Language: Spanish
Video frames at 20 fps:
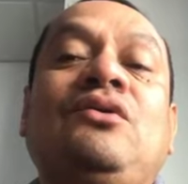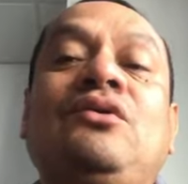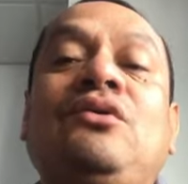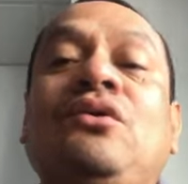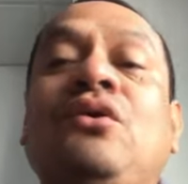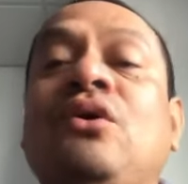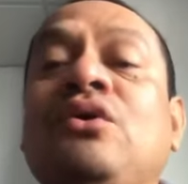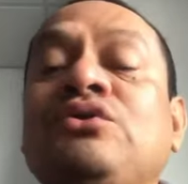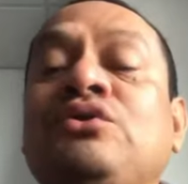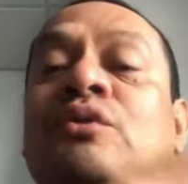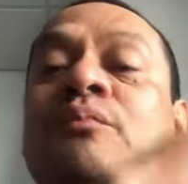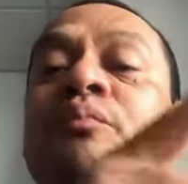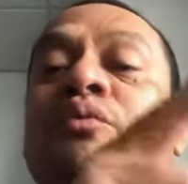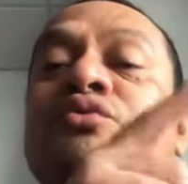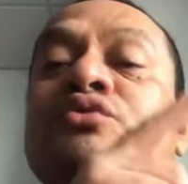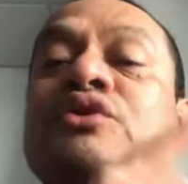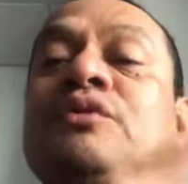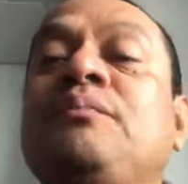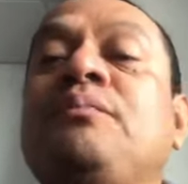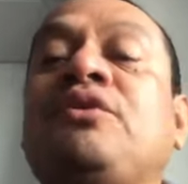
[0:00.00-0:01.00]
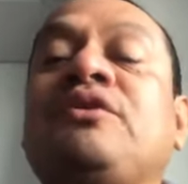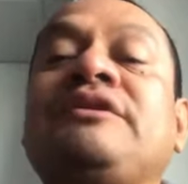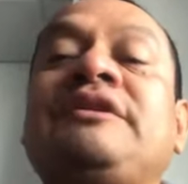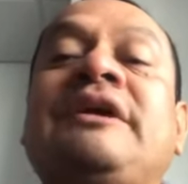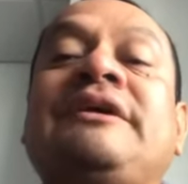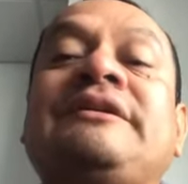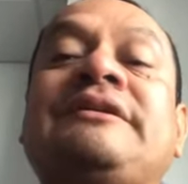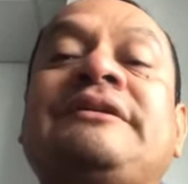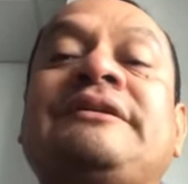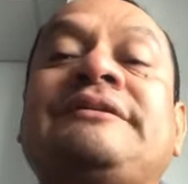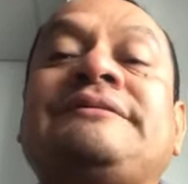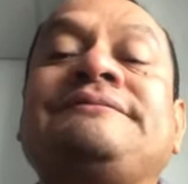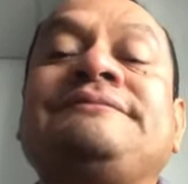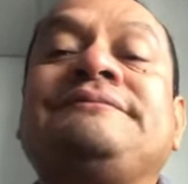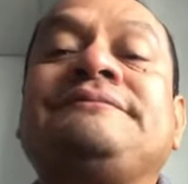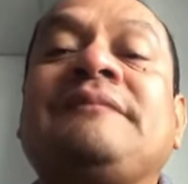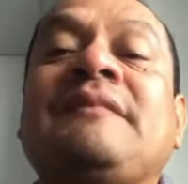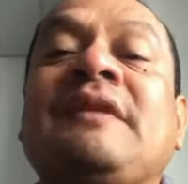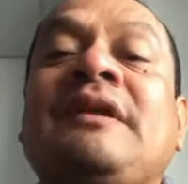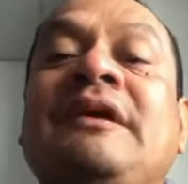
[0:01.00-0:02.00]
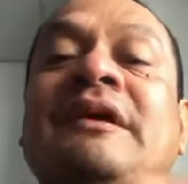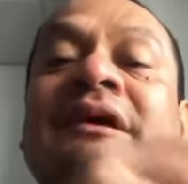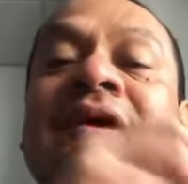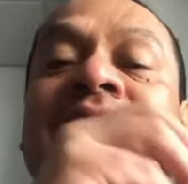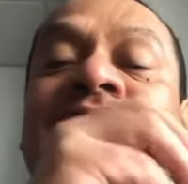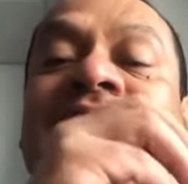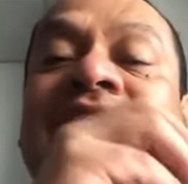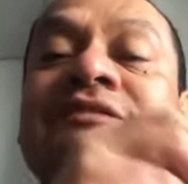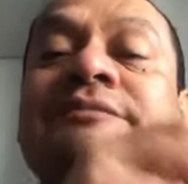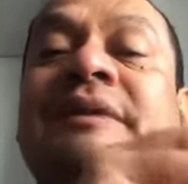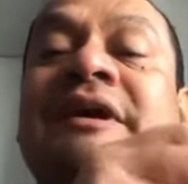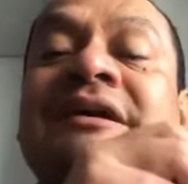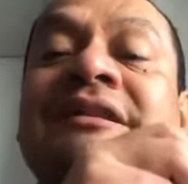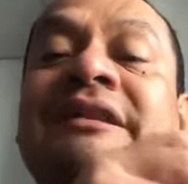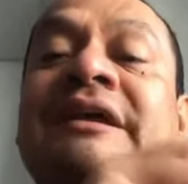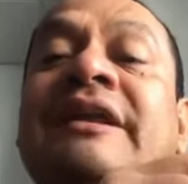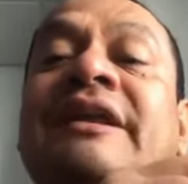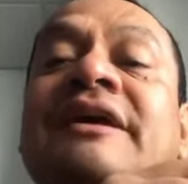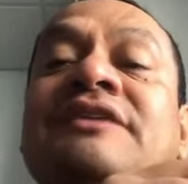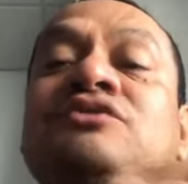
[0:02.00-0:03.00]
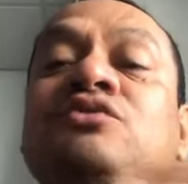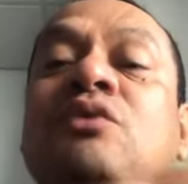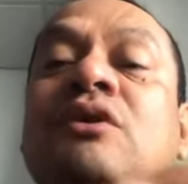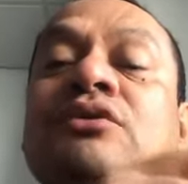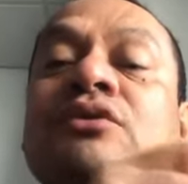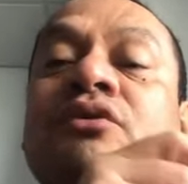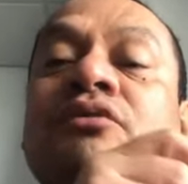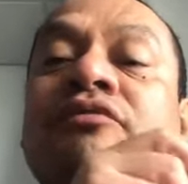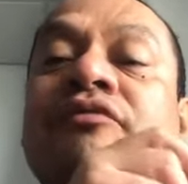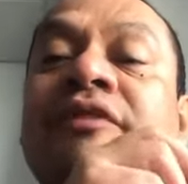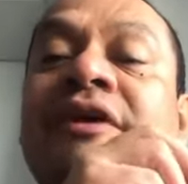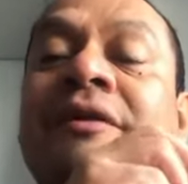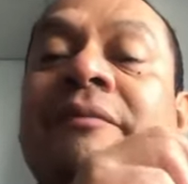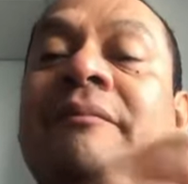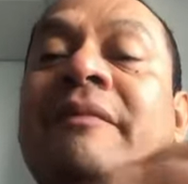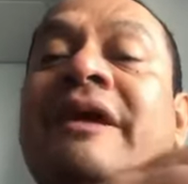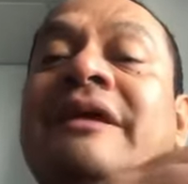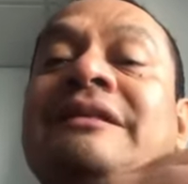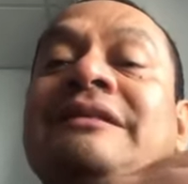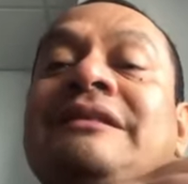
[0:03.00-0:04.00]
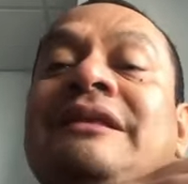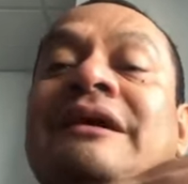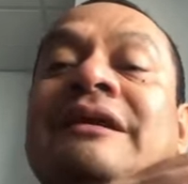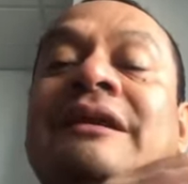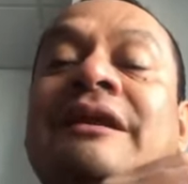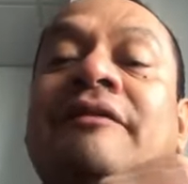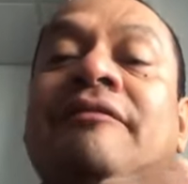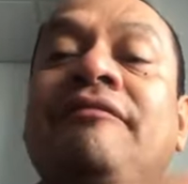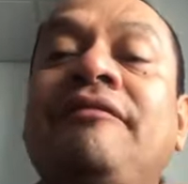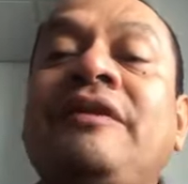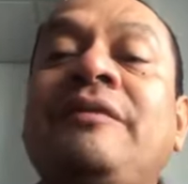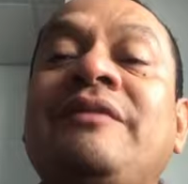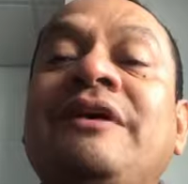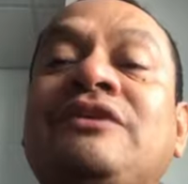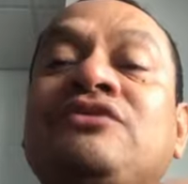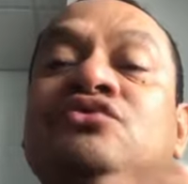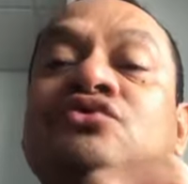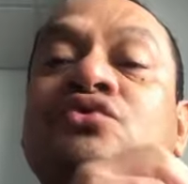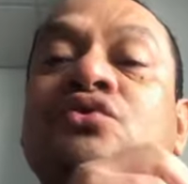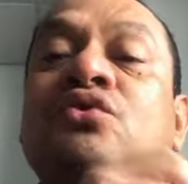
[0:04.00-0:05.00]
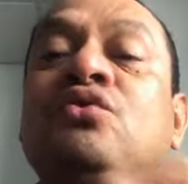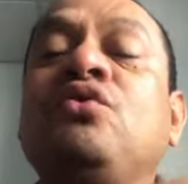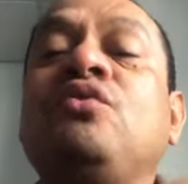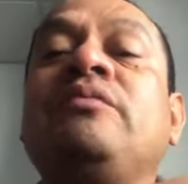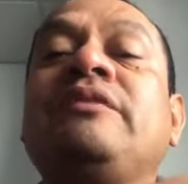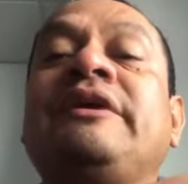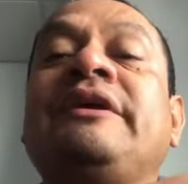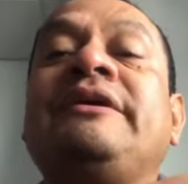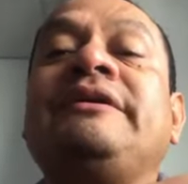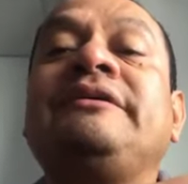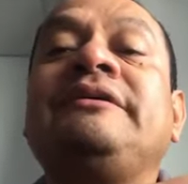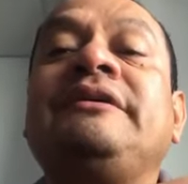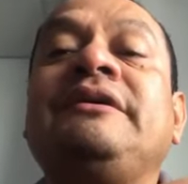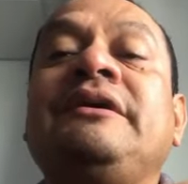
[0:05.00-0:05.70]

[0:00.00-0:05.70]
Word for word: Otro punto importante, las bacterias cuando fermentan la fibra soluble